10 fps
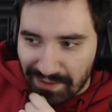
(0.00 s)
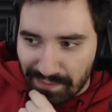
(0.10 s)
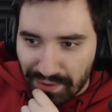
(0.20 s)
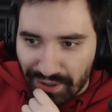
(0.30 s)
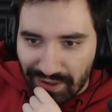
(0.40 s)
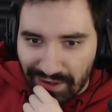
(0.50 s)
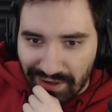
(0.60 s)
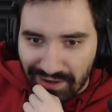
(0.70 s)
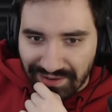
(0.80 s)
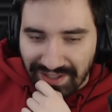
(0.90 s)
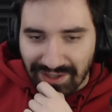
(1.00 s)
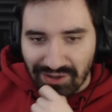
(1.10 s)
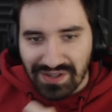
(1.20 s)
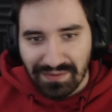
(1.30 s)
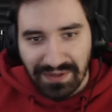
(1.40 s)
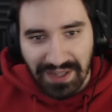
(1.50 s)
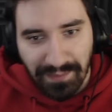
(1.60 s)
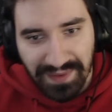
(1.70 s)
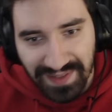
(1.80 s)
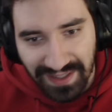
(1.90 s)
Bo nie dość, że mi
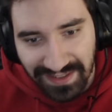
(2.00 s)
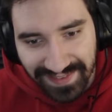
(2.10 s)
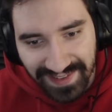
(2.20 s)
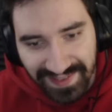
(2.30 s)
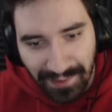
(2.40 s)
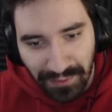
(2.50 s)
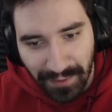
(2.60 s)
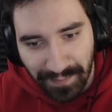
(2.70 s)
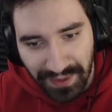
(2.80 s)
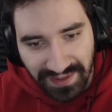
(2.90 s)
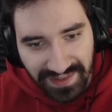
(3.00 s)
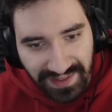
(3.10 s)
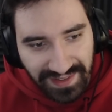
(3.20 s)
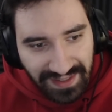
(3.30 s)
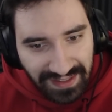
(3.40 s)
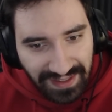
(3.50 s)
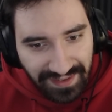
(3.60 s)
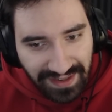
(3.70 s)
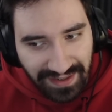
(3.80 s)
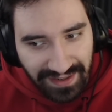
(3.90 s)
napisali, że zdejmują monetyzację na
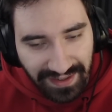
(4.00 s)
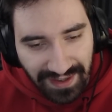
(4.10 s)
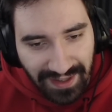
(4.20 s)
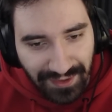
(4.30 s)
kanale,